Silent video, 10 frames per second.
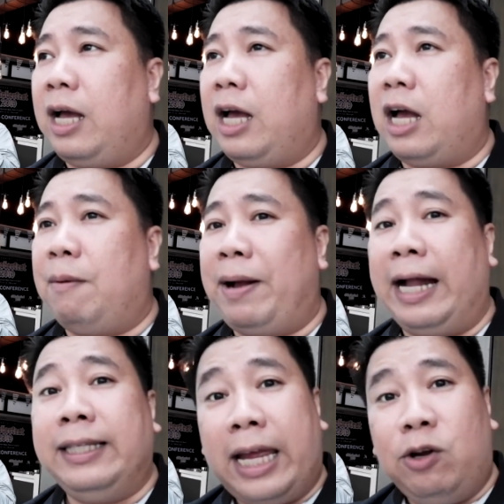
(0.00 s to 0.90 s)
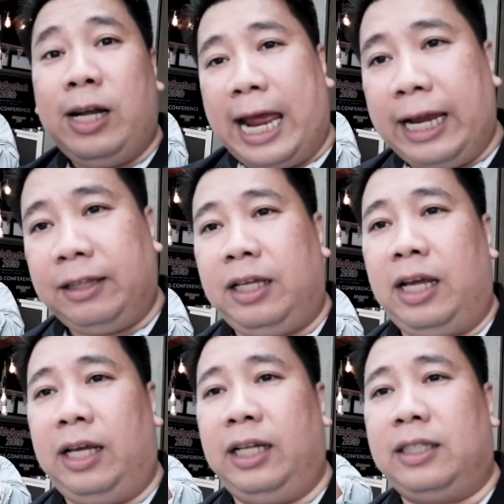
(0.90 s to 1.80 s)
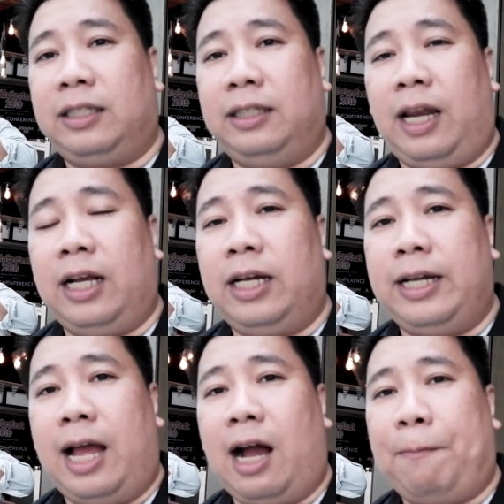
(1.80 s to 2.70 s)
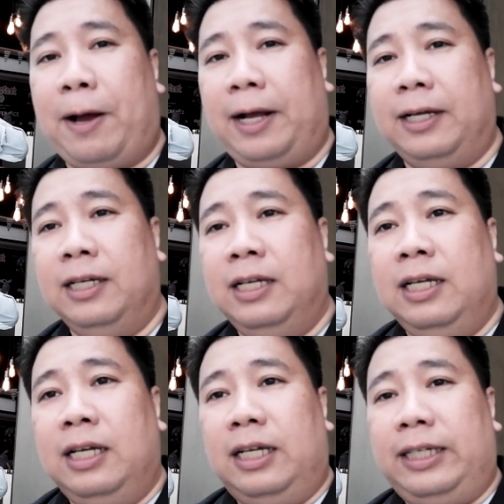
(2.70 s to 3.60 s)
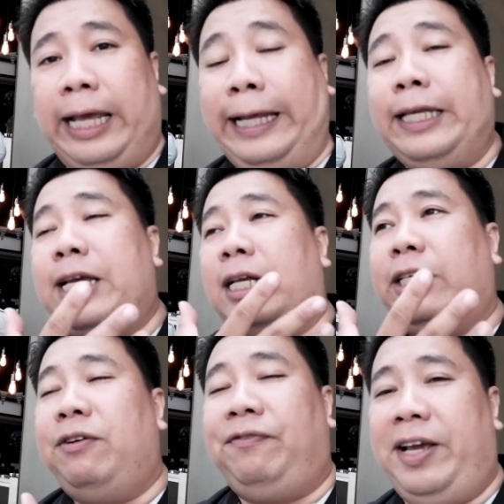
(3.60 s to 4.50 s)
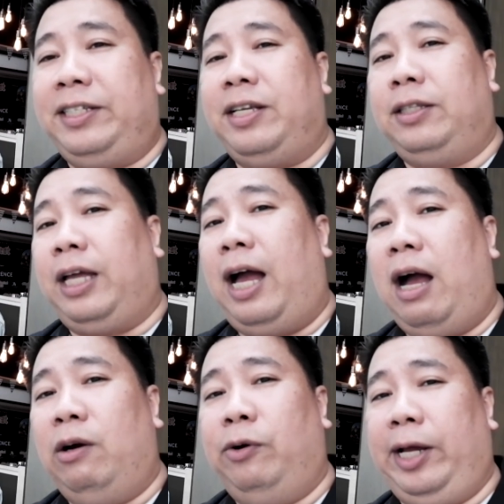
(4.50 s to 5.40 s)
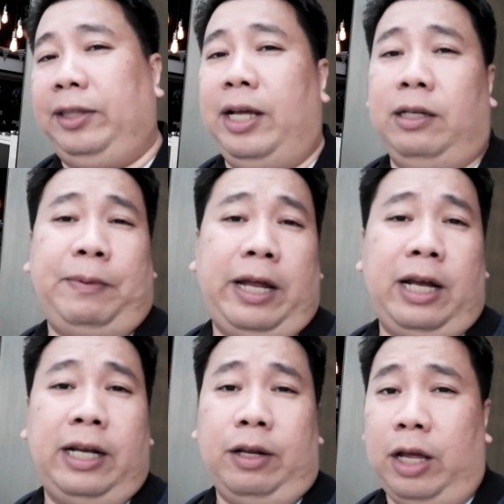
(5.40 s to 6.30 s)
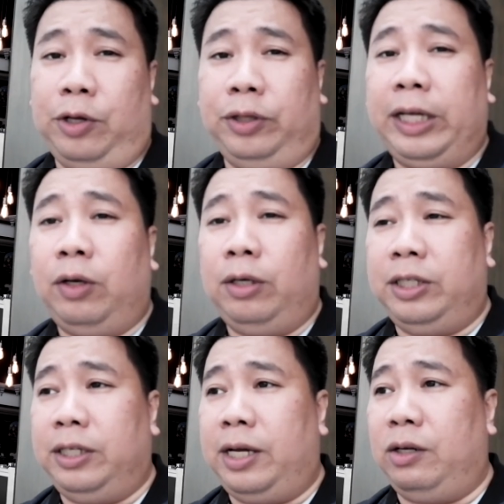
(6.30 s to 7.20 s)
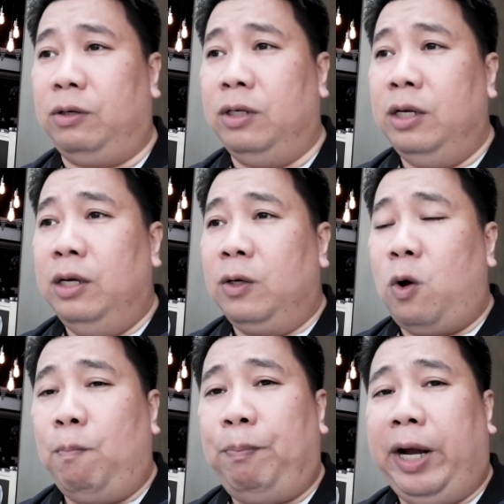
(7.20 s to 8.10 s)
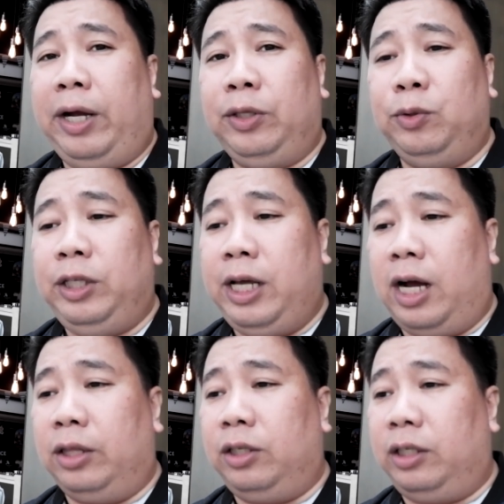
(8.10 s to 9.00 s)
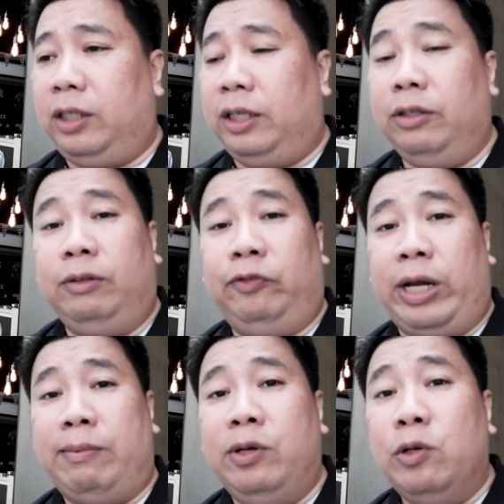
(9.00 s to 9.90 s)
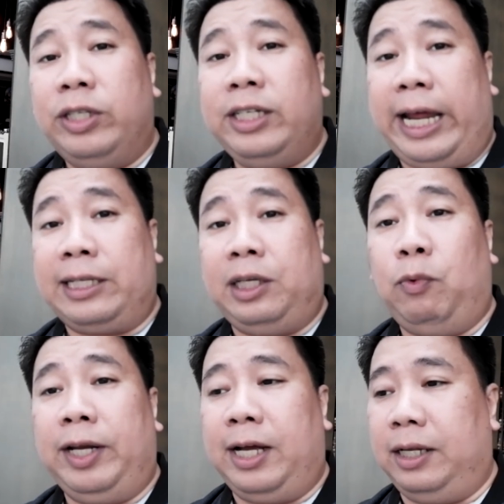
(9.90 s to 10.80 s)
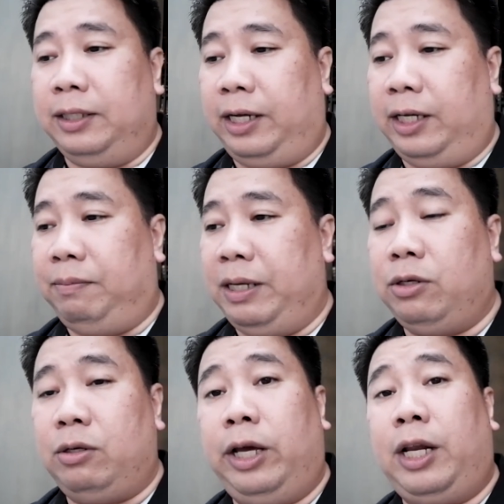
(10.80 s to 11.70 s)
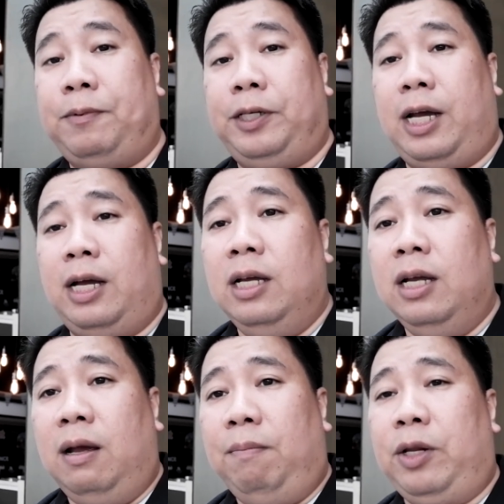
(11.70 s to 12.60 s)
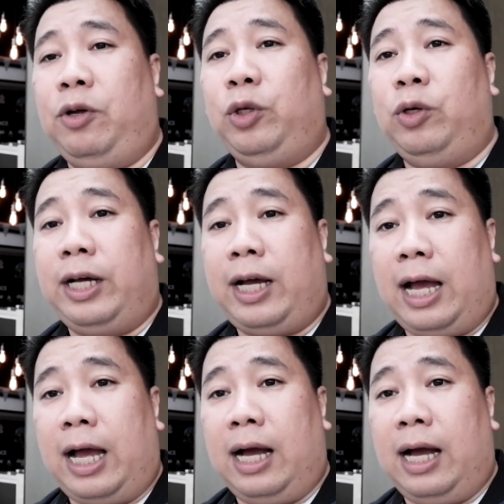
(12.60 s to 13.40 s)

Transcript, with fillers: uh, maganda yung lighting. It's talagang nakakapag, nakikita niya kasi yung face ng tao, I think, diba, ganun yung technology niya, no? Compared to the other, I'm using the XT100, medyo hirap siya. Pero ito, naka